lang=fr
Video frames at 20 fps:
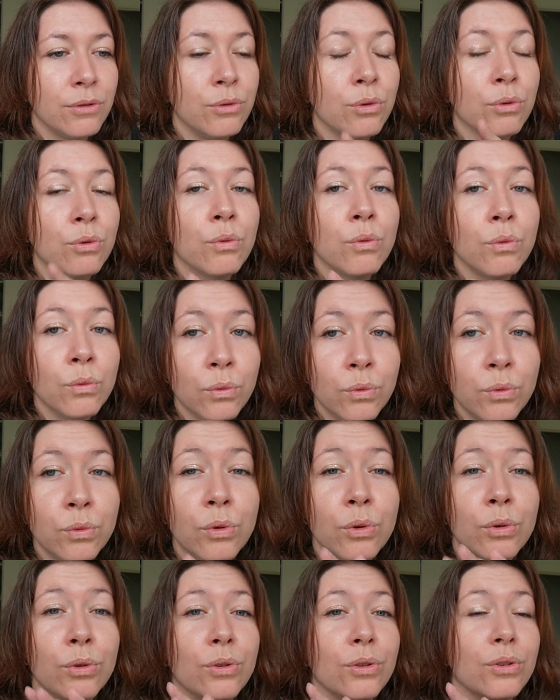le
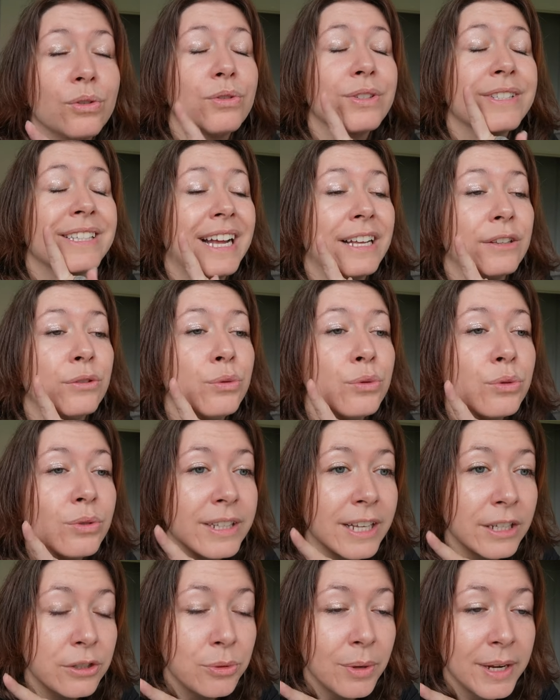concours sera
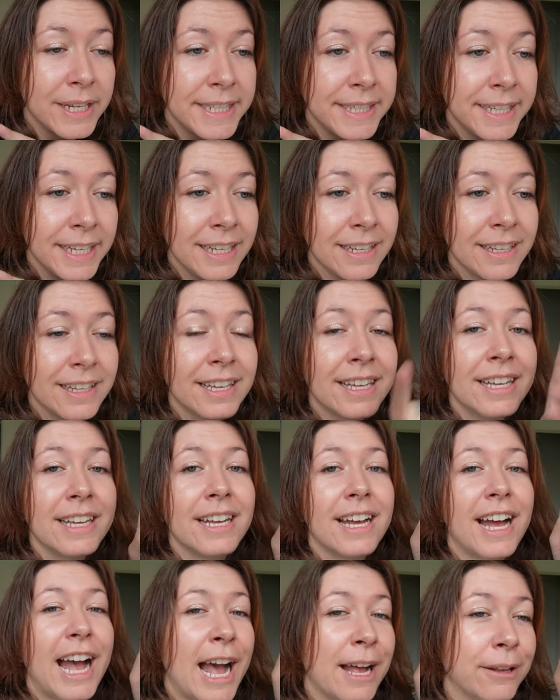toujours d'actualité,
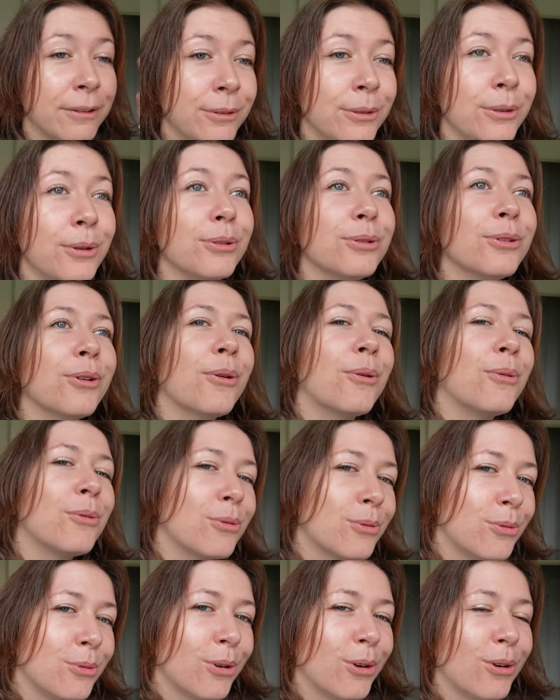un autre
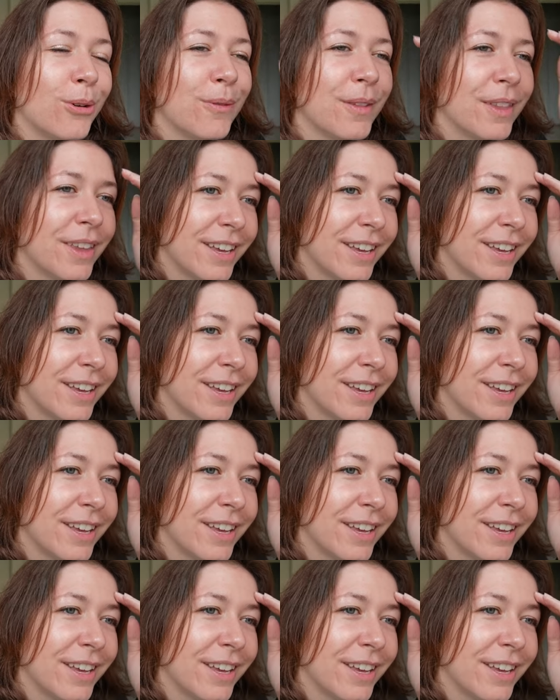concours.